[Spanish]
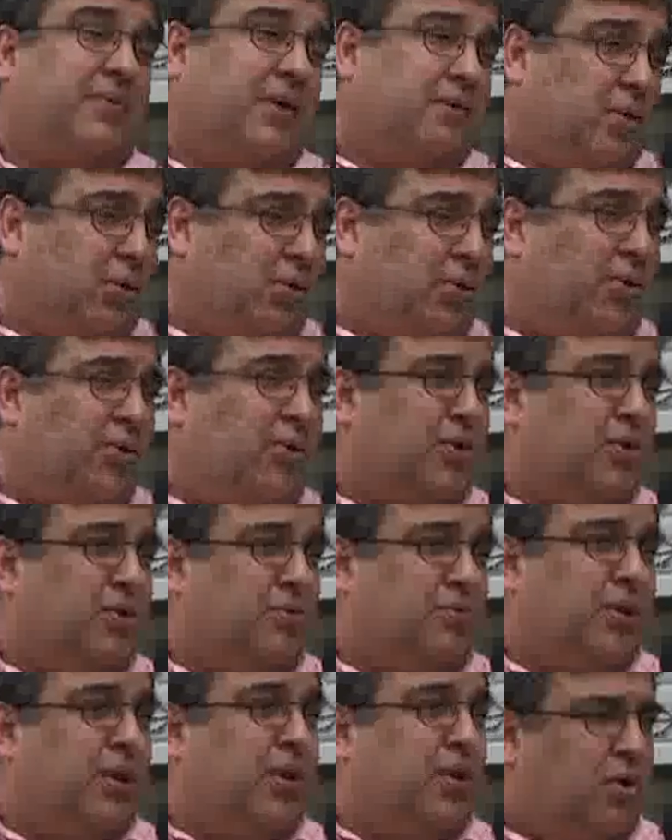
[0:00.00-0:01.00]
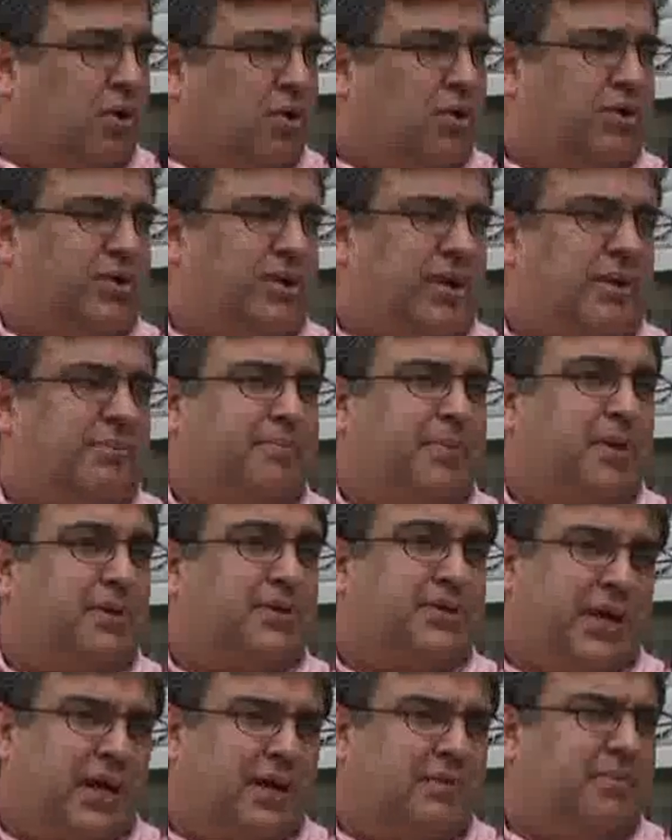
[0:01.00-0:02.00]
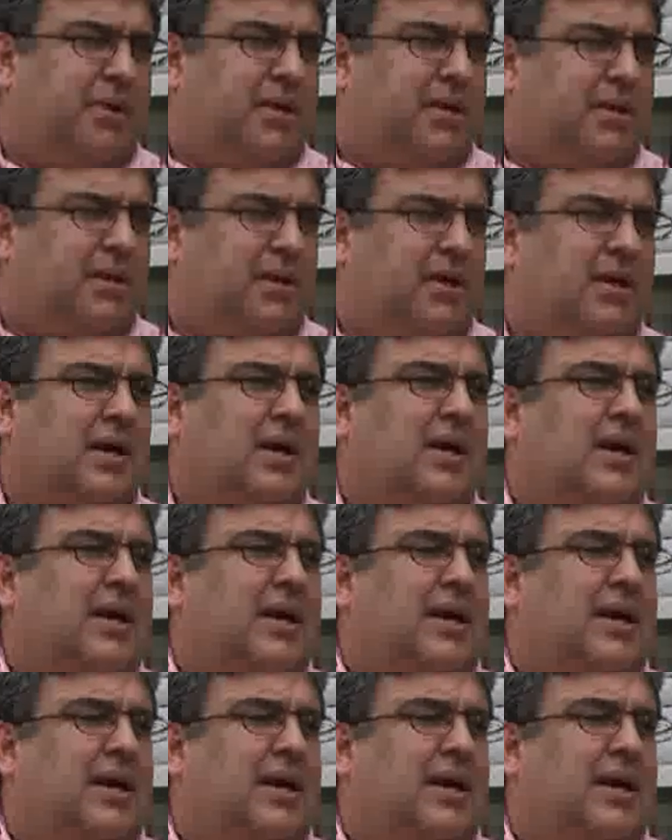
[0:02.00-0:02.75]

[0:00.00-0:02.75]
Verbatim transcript: a favor como en contra, pero realmente